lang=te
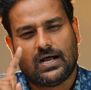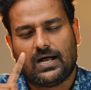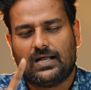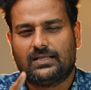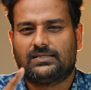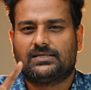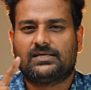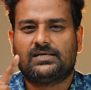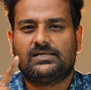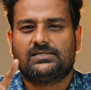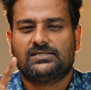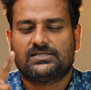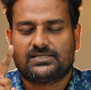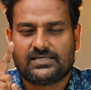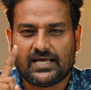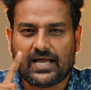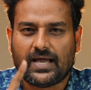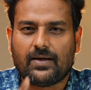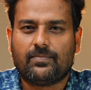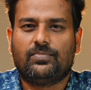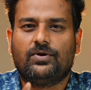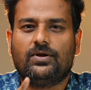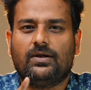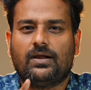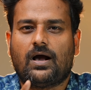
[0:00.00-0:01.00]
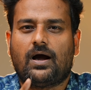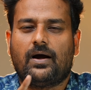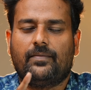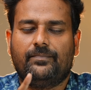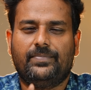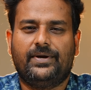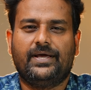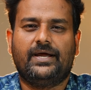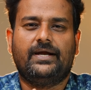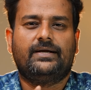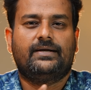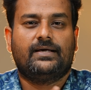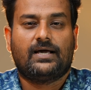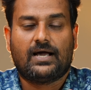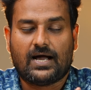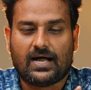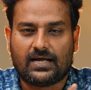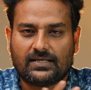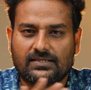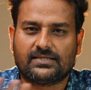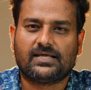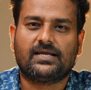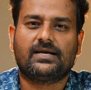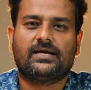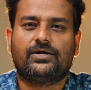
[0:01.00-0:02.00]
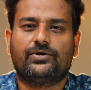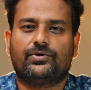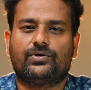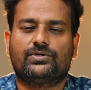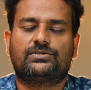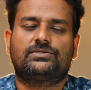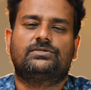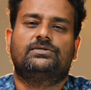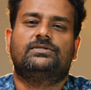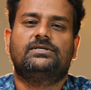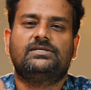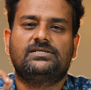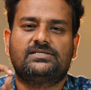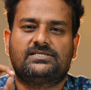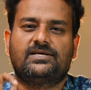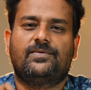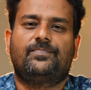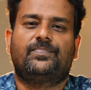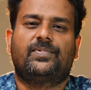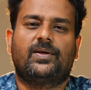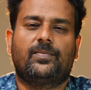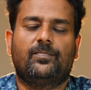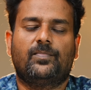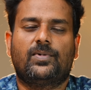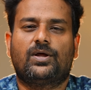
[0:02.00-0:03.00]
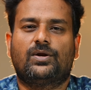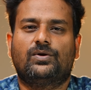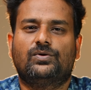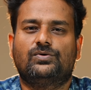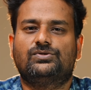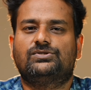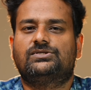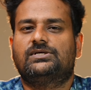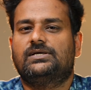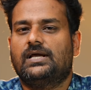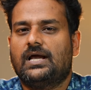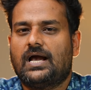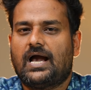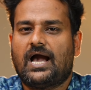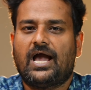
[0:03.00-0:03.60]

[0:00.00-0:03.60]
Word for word: అందుకే స్టేబుల్ అప్డేట్ అందరికీ వస్తుంది సెప్టెంబర్ నుంచి